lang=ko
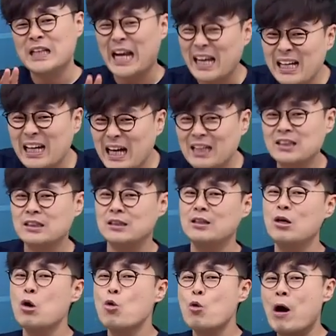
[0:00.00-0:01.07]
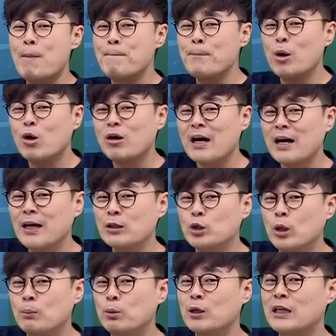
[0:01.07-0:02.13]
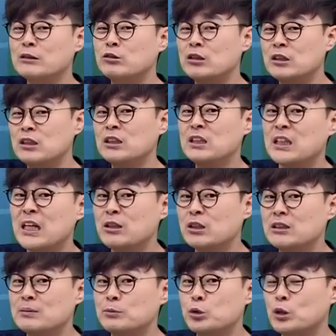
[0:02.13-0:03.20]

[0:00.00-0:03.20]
날까지 완벽하게 정복할 수 있는 시간이었으면